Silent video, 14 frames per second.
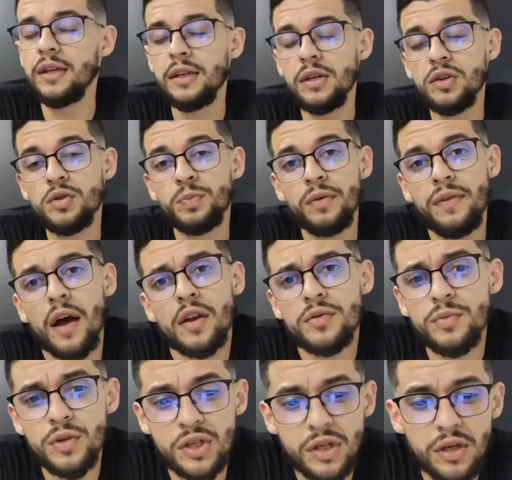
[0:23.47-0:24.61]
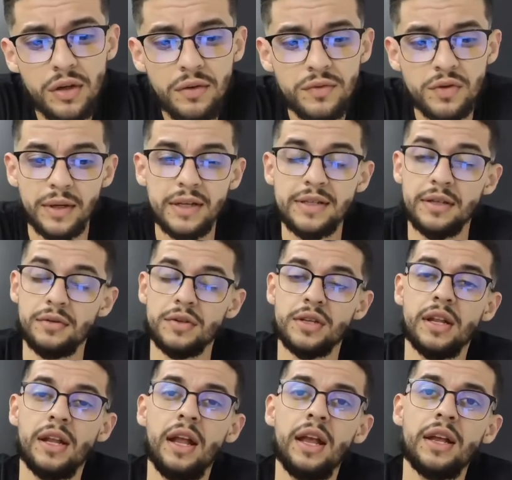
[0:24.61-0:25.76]
e isso por vários motivos, uma questão
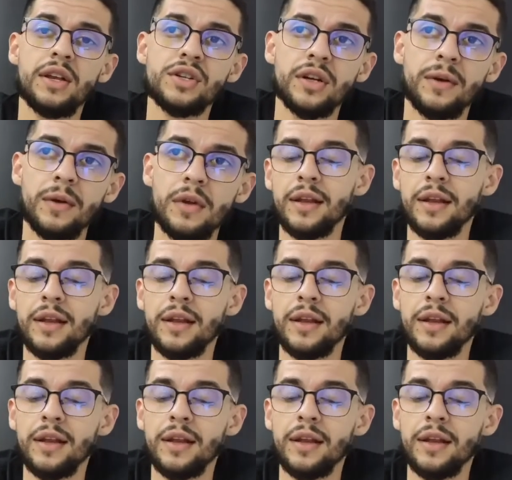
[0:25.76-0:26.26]
genética,